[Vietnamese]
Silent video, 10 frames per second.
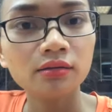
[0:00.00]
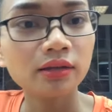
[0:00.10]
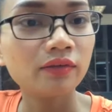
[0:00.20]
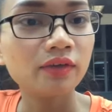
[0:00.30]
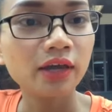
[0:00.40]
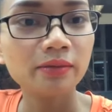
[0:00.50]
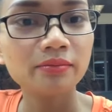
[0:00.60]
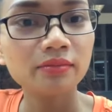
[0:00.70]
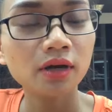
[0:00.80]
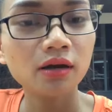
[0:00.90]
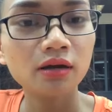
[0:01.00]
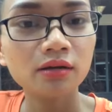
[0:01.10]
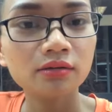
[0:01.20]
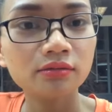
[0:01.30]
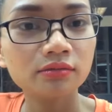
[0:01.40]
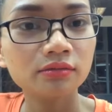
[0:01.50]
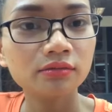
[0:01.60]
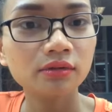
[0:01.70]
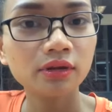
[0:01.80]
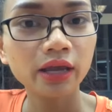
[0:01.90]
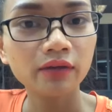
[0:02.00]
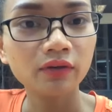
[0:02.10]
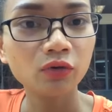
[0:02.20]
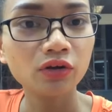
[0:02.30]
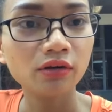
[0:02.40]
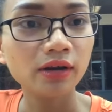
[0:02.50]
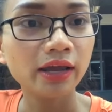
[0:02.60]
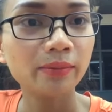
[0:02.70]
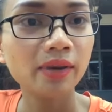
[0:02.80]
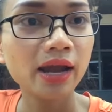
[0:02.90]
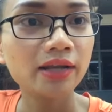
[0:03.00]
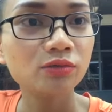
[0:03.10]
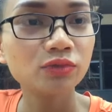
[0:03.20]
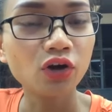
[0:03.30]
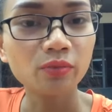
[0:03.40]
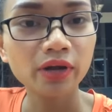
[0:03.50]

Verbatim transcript: Tại vì em hẹn với mọi người là em like trong nhóm